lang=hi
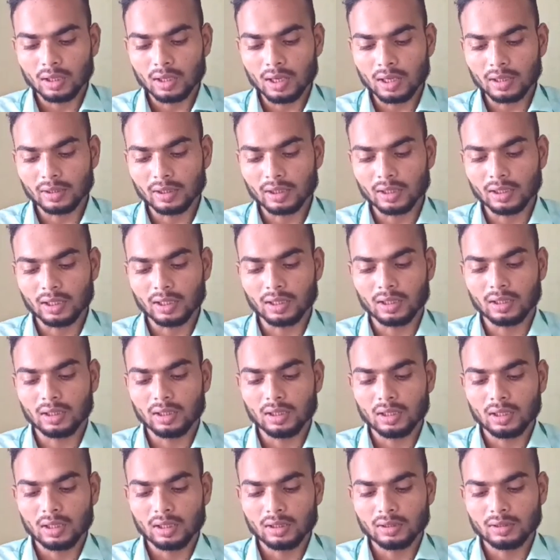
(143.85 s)
कर देना
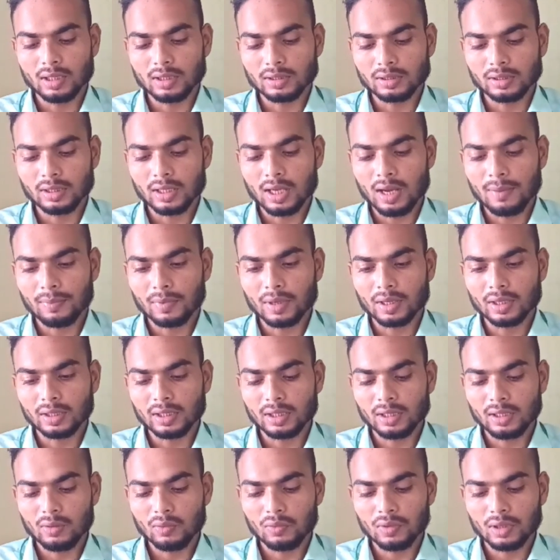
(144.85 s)
है जैसे ही आप
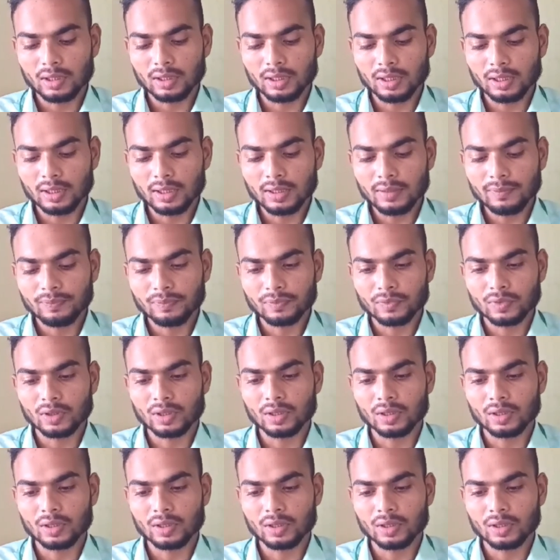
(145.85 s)
कंटिन्यू कर देंगे